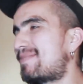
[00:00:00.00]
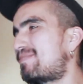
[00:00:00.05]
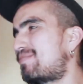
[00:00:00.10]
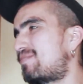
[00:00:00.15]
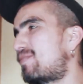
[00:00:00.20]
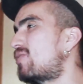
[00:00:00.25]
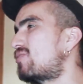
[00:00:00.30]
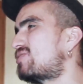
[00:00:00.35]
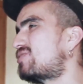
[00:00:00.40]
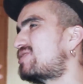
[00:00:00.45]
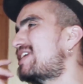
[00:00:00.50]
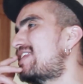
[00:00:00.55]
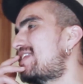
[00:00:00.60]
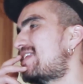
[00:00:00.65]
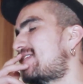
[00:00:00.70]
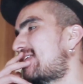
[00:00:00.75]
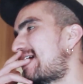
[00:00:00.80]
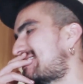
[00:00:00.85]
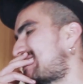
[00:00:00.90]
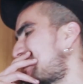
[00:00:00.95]
bueno,
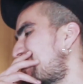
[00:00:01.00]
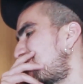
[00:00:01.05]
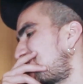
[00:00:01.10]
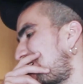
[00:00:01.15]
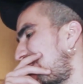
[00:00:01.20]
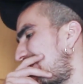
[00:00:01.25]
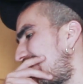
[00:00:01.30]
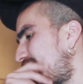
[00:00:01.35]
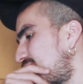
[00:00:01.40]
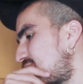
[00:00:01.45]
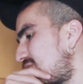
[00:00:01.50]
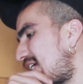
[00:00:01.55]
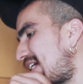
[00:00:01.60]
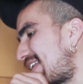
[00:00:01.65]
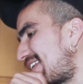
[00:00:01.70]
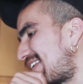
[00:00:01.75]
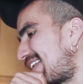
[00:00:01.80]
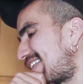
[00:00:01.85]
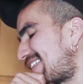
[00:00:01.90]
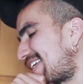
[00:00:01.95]
sí, sí o sí le vamos a
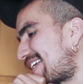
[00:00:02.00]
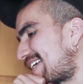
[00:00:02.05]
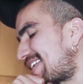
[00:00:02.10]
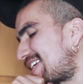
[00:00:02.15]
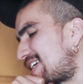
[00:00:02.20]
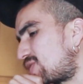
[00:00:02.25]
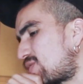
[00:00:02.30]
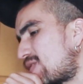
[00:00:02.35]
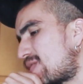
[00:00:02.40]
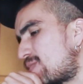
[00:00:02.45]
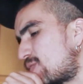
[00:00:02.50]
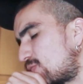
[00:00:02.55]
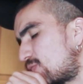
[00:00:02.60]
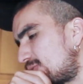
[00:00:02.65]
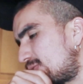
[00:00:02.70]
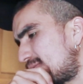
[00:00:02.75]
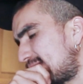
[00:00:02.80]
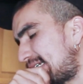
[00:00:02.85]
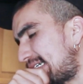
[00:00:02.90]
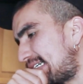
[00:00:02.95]
dar la tarjeta a todo el
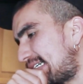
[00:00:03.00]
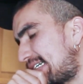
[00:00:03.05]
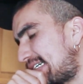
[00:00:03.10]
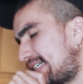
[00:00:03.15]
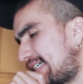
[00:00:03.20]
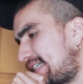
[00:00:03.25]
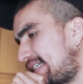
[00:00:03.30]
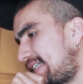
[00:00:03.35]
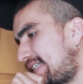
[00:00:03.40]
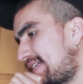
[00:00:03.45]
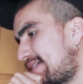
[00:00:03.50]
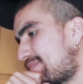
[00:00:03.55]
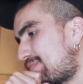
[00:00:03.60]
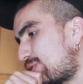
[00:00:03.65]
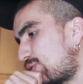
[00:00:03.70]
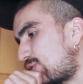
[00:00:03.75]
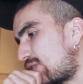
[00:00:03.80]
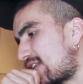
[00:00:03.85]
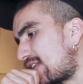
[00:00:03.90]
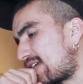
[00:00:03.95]
mundo,
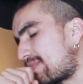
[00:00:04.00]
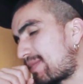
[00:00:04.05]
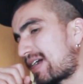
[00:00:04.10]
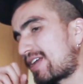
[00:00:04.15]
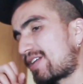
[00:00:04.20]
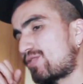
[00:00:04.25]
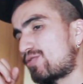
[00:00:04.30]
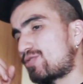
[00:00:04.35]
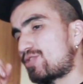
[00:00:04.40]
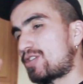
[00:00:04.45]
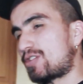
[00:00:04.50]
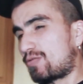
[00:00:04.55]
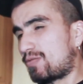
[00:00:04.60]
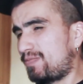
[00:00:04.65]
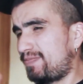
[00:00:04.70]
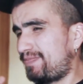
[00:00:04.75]
pero tiene que pagarnos esto